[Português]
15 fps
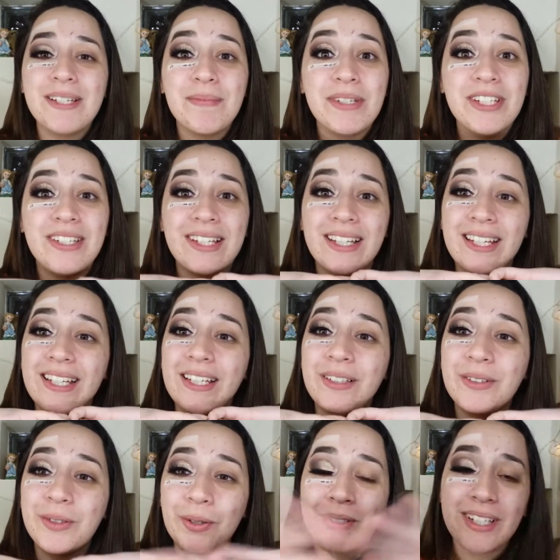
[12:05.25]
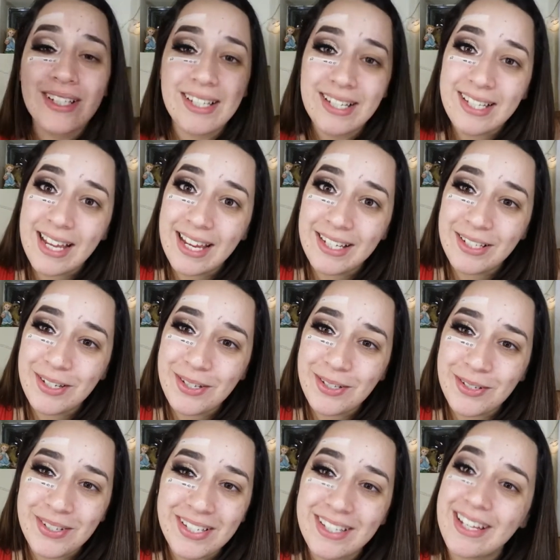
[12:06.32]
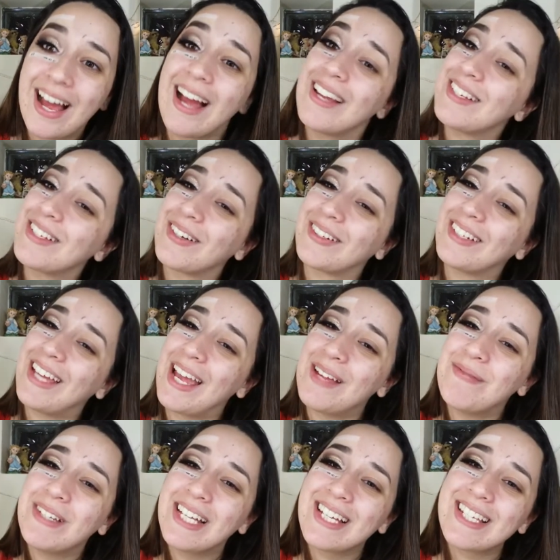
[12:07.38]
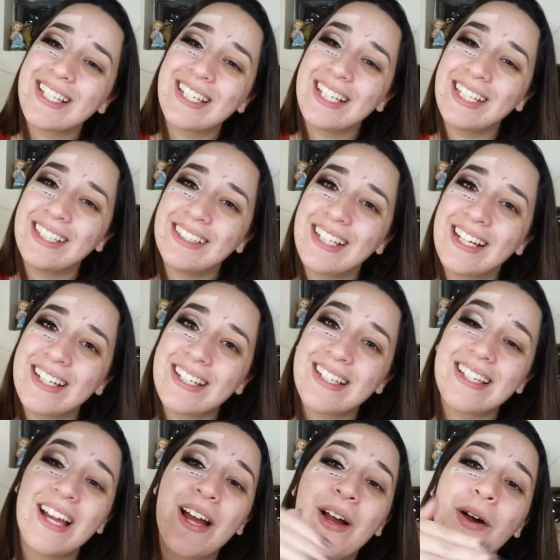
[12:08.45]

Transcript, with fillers: de me seguir em todas as redes sociais, ok, minhas lindas?